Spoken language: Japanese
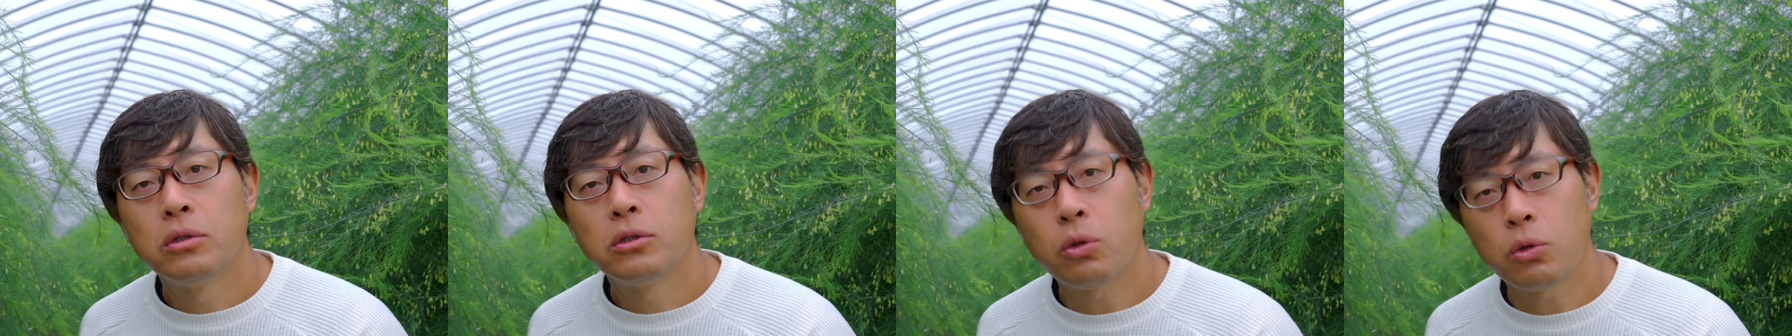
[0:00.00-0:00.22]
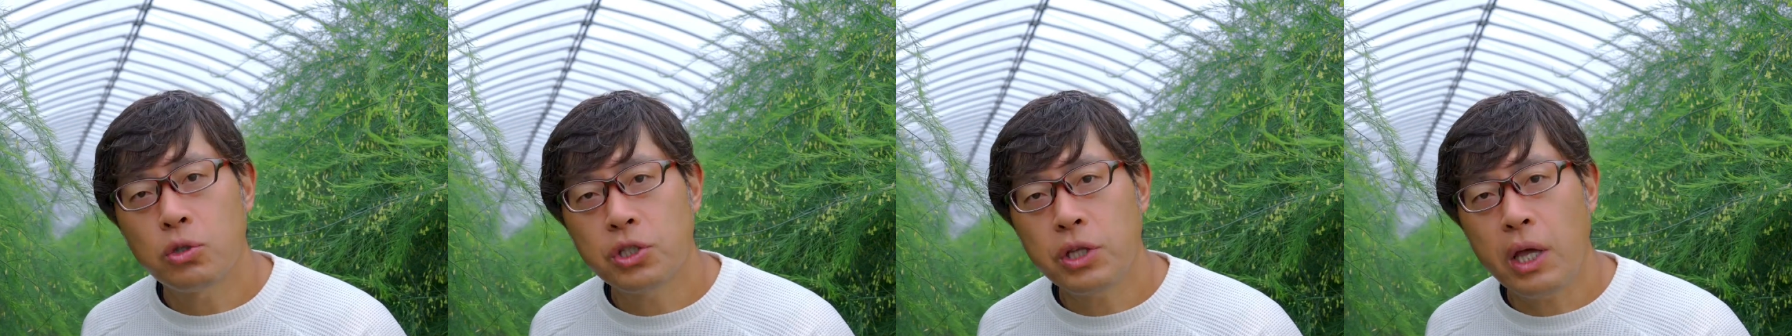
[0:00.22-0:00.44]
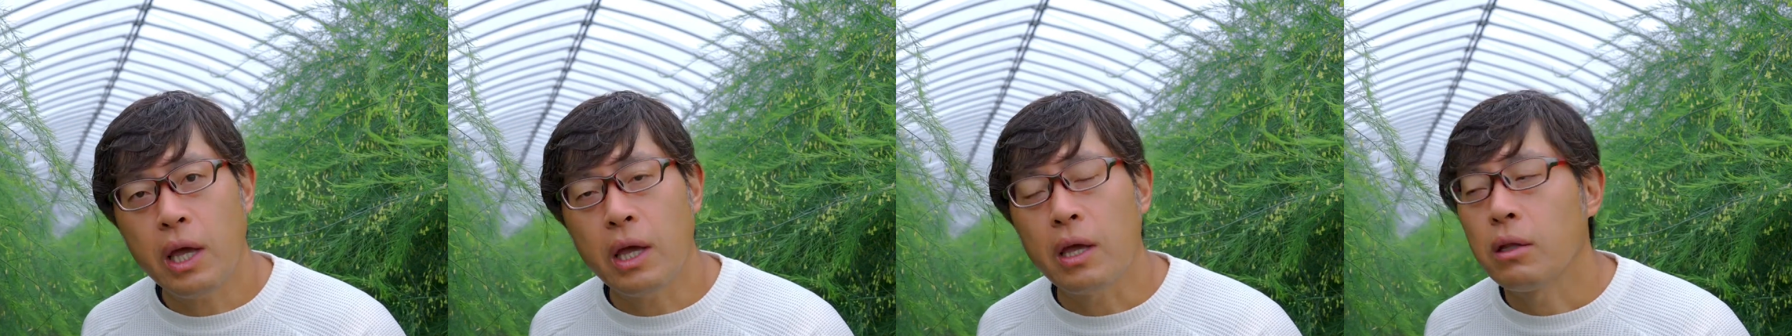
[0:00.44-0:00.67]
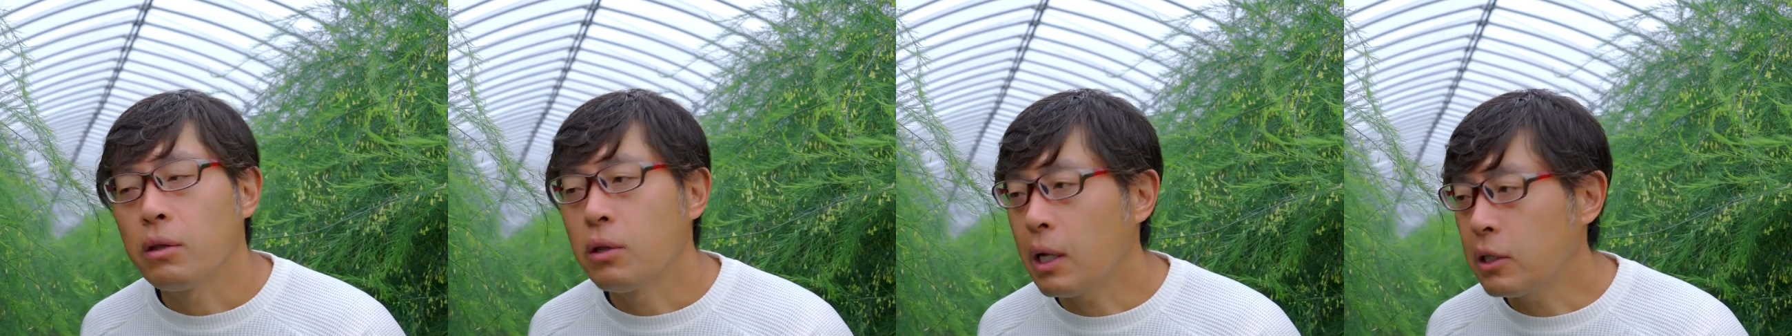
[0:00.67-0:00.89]
そし
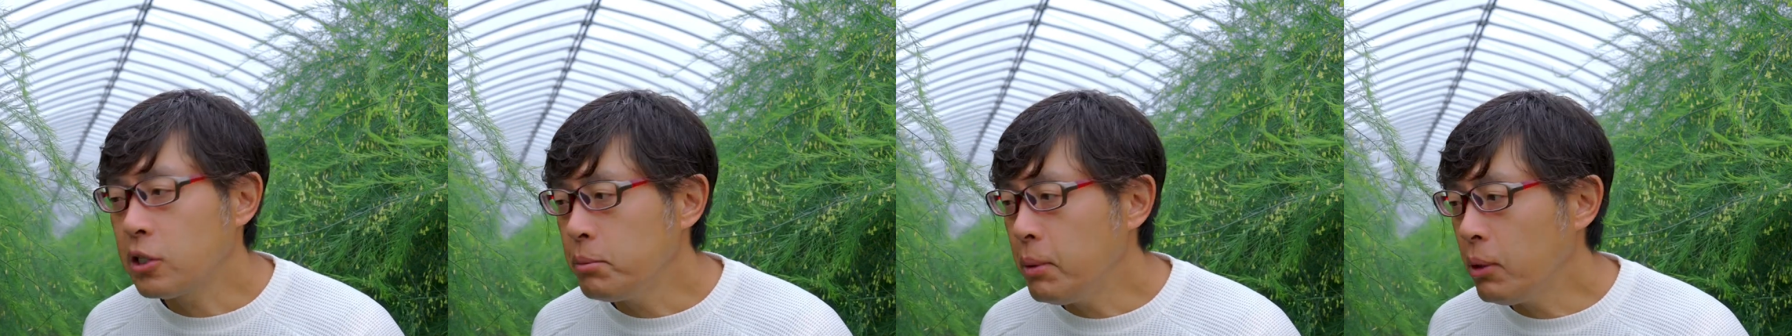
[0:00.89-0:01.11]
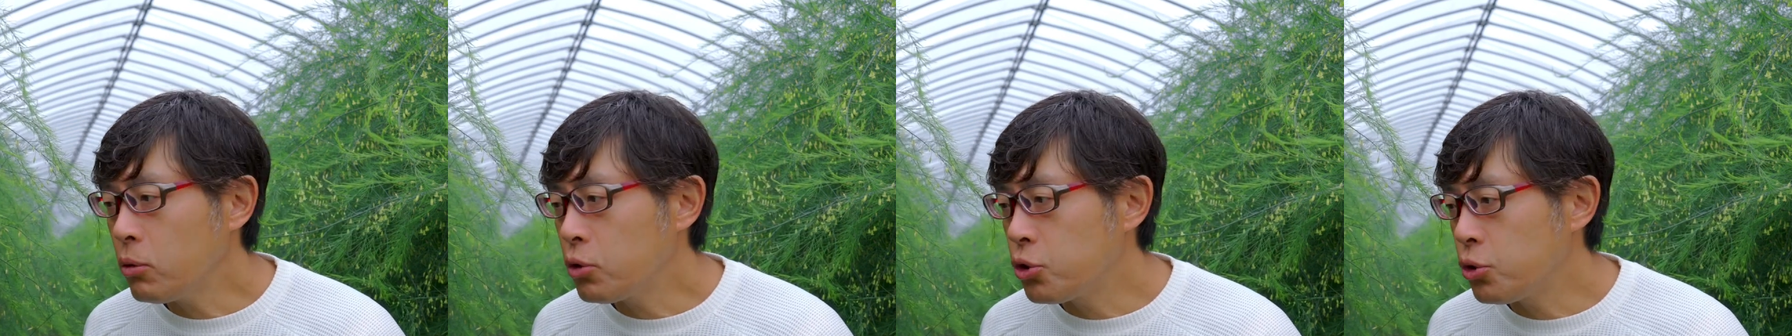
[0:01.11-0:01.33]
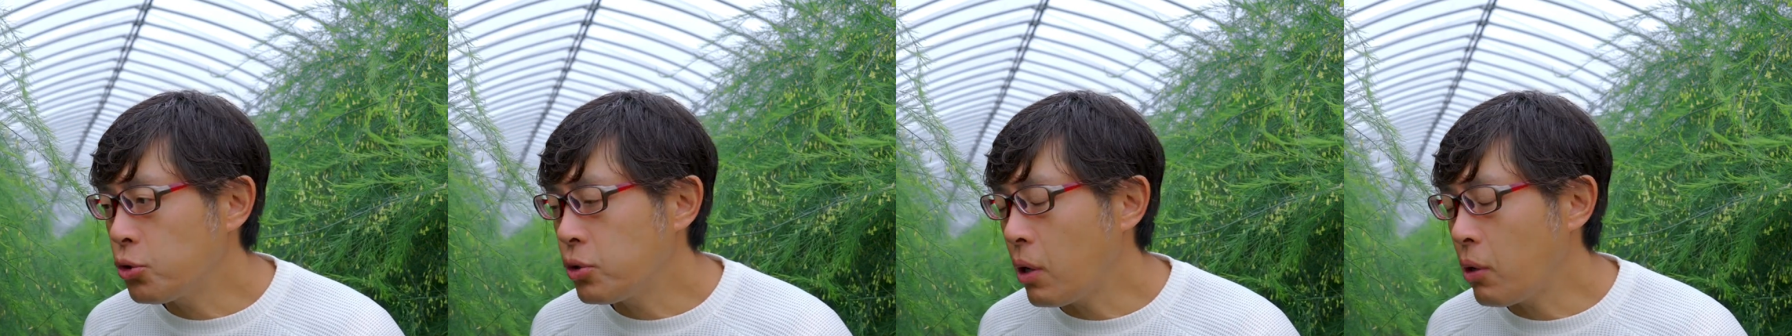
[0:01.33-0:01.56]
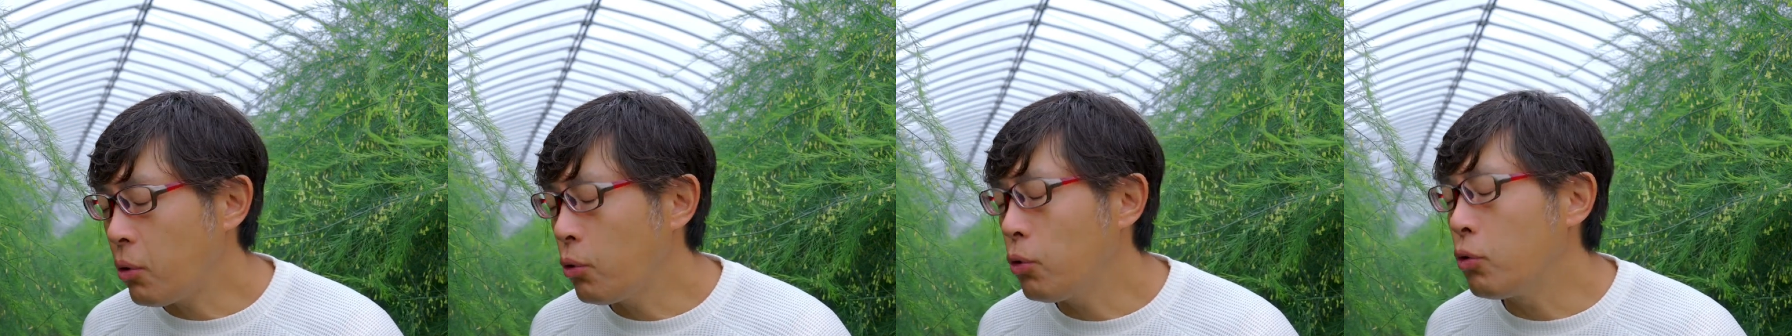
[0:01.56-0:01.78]
て夏目の収
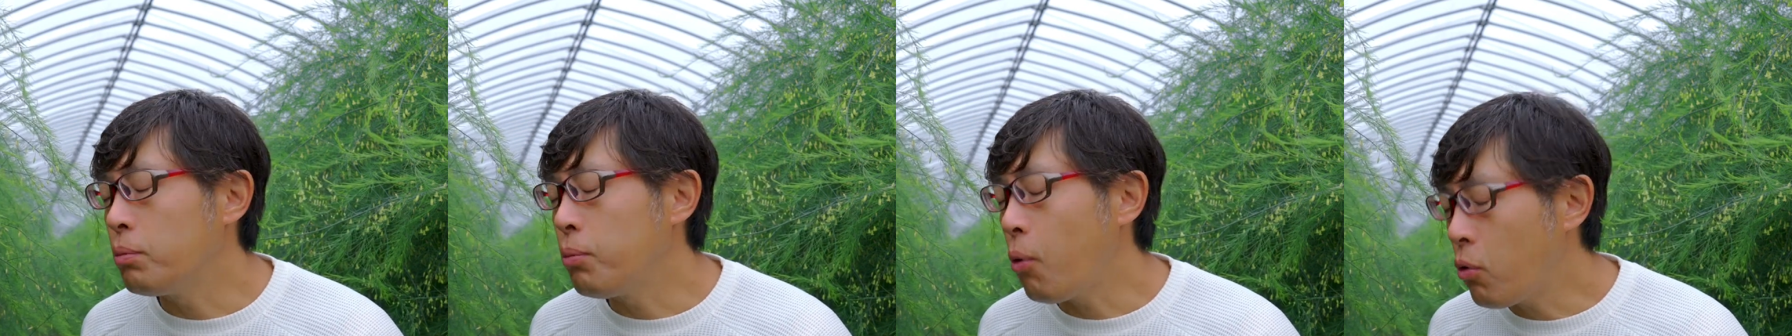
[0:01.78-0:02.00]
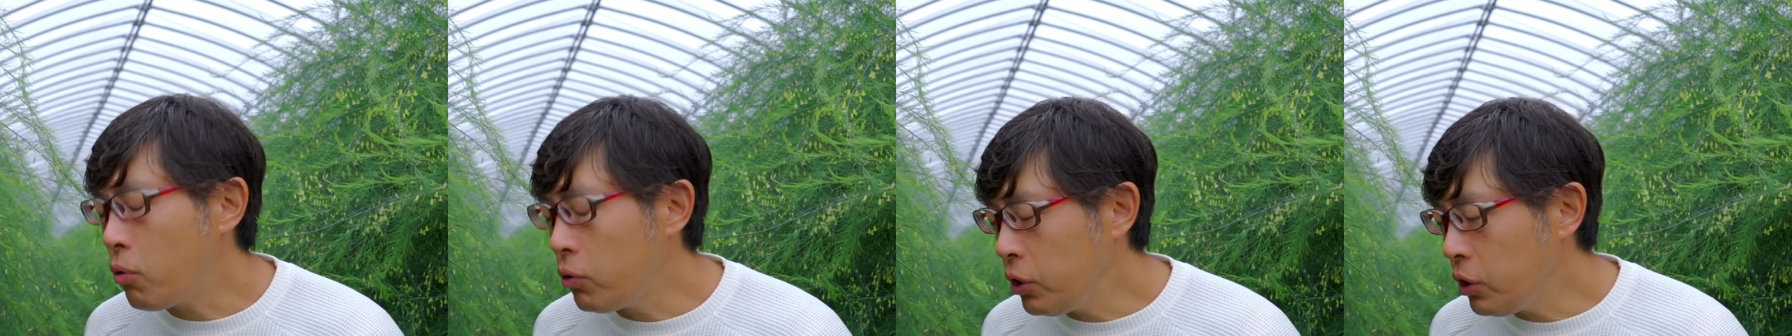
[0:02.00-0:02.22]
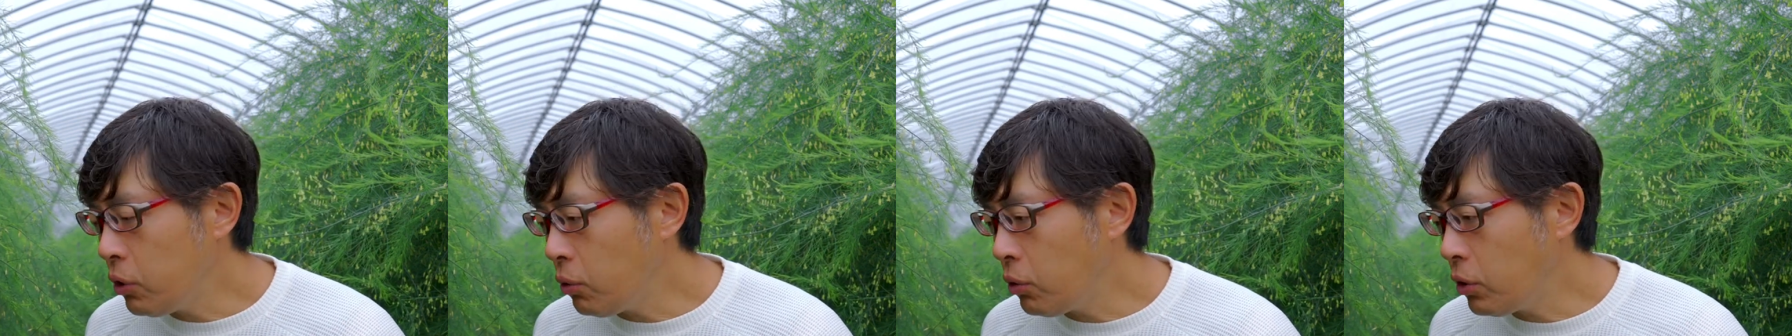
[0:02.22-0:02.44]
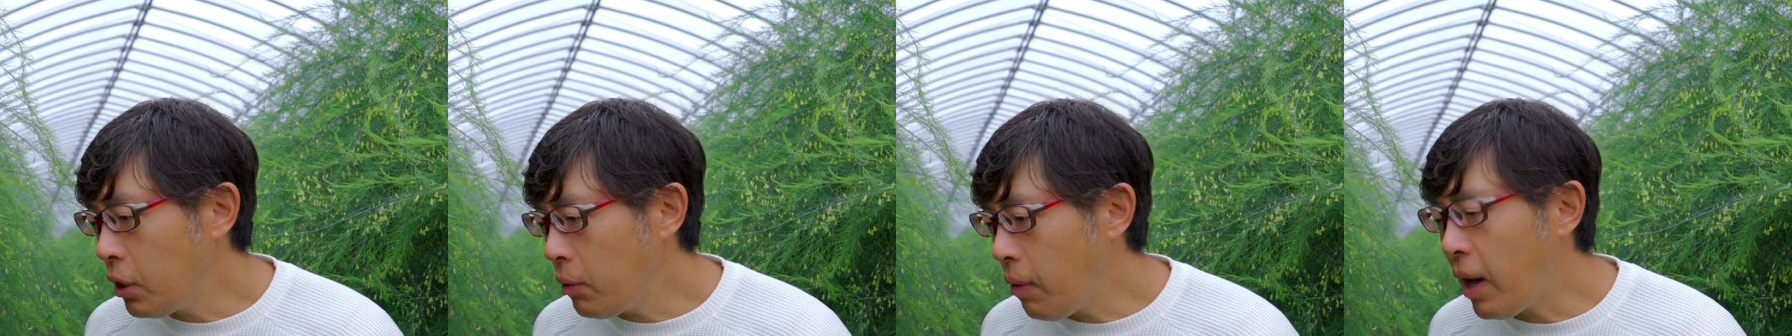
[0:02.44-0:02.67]
穫を得る僕に
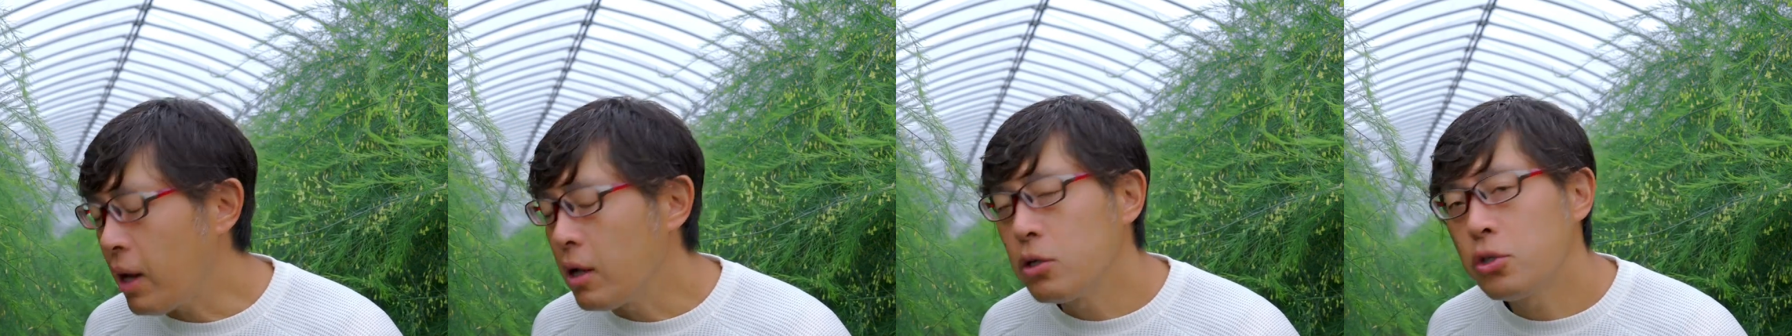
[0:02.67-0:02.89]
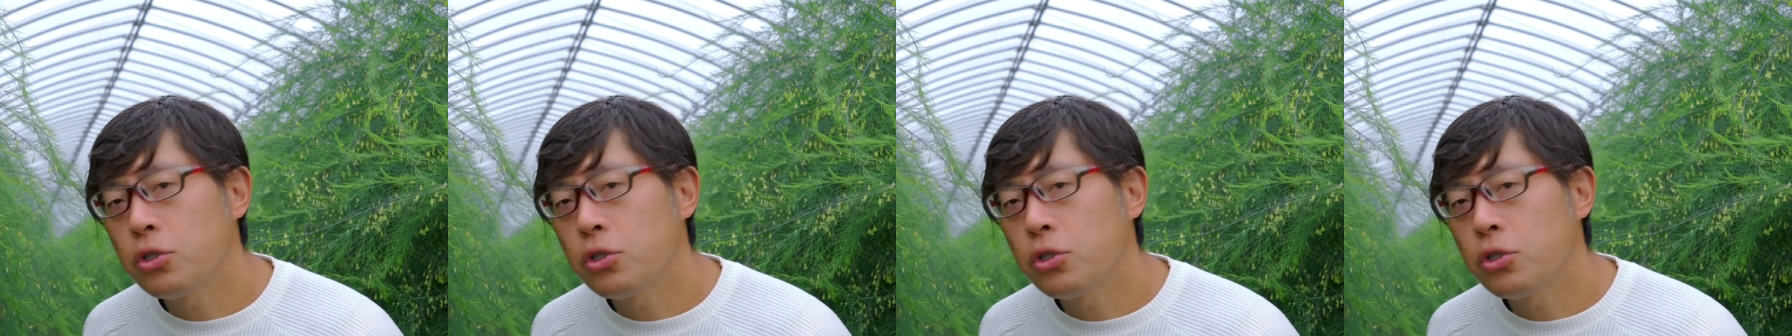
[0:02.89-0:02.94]
とっては